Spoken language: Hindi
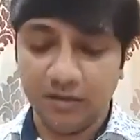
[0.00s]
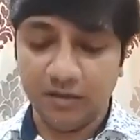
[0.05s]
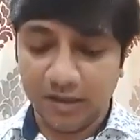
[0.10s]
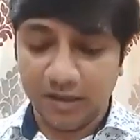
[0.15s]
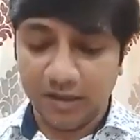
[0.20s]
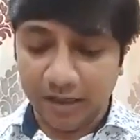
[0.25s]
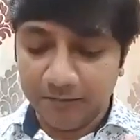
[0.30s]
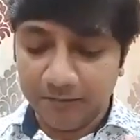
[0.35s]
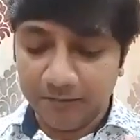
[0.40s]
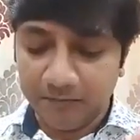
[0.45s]

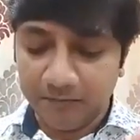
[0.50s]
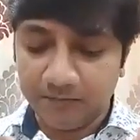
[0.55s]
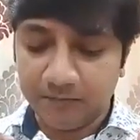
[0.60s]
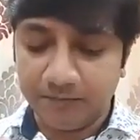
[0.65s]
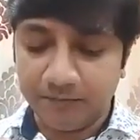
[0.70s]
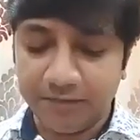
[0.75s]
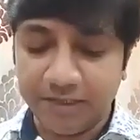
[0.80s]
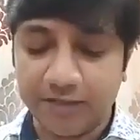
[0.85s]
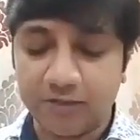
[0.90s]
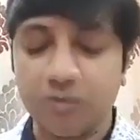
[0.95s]
हम
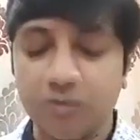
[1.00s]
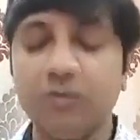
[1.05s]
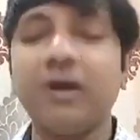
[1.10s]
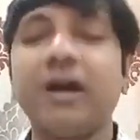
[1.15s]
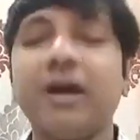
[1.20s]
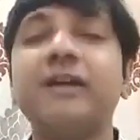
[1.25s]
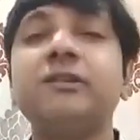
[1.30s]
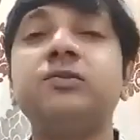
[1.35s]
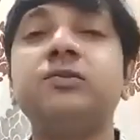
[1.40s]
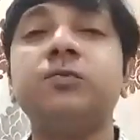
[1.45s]
प्यारो
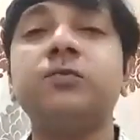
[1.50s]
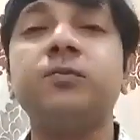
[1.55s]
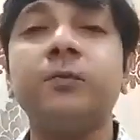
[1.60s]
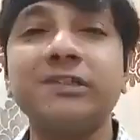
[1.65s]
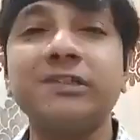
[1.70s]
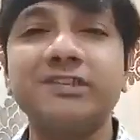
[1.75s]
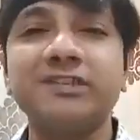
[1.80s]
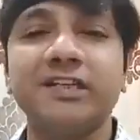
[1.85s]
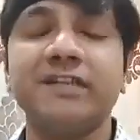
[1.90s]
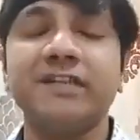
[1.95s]
आज
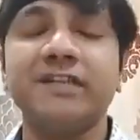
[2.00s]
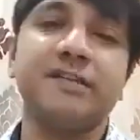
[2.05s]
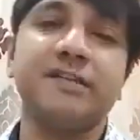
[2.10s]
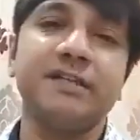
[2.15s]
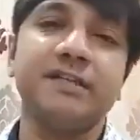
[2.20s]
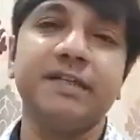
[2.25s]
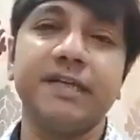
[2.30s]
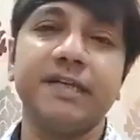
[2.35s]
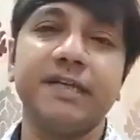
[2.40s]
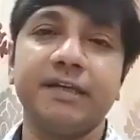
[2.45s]
वचन से
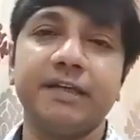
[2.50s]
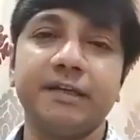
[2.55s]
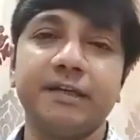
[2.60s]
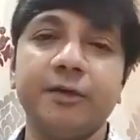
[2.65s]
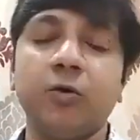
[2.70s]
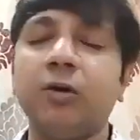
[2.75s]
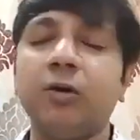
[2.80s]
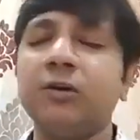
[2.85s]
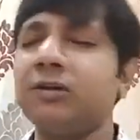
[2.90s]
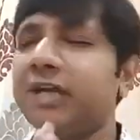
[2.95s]
देखेंगे
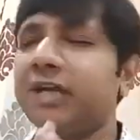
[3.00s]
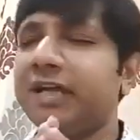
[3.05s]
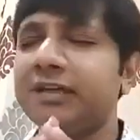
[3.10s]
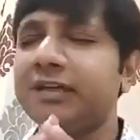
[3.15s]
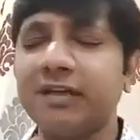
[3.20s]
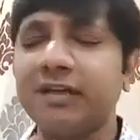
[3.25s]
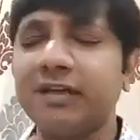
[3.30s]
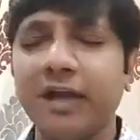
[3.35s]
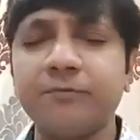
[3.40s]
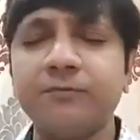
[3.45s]
ऑनलाइन
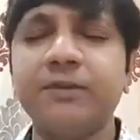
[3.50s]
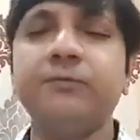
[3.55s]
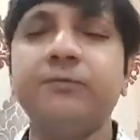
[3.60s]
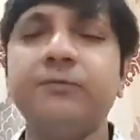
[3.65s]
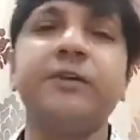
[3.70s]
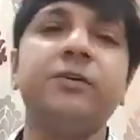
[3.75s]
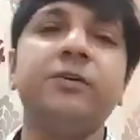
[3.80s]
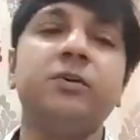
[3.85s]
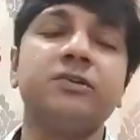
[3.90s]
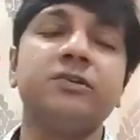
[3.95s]
काफी
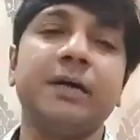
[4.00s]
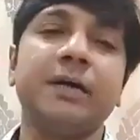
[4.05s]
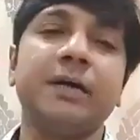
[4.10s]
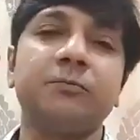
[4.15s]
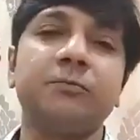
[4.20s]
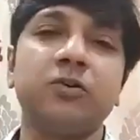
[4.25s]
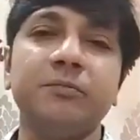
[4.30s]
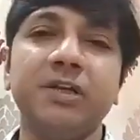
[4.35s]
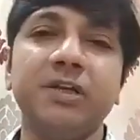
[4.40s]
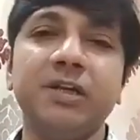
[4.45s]
वीडियोस
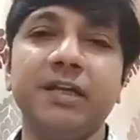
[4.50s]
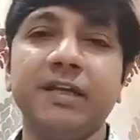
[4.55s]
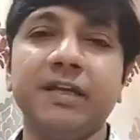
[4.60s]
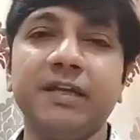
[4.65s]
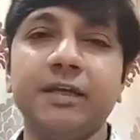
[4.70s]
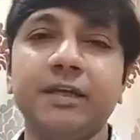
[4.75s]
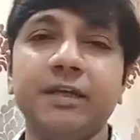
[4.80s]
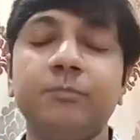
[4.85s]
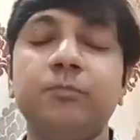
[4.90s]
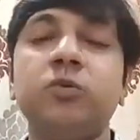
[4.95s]
आपको
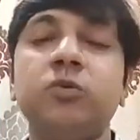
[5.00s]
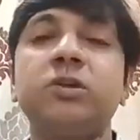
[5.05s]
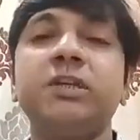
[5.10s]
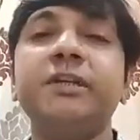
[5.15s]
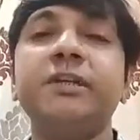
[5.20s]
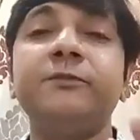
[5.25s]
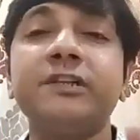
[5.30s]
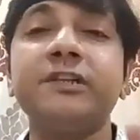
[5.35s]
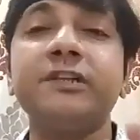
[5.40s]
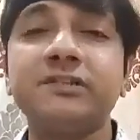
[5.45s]
मिलेंगे
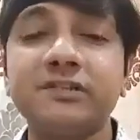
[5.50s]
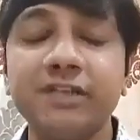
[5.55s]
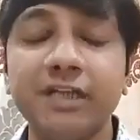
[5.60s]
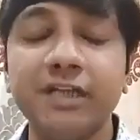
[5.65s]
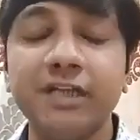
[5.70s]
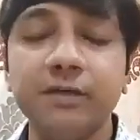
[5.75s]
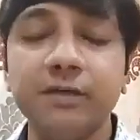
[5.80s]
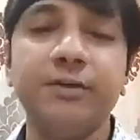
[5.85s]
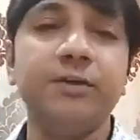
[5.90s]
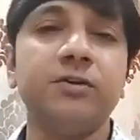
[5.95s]

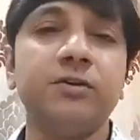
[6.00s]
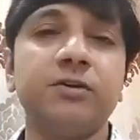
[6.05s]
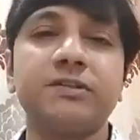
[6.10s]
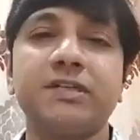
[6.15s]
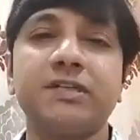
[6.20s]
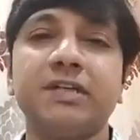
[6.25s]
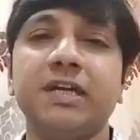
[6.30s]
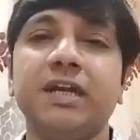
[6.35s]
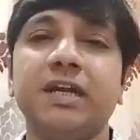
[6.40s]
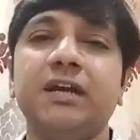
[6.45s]
मोटिवेशनल वीडियोस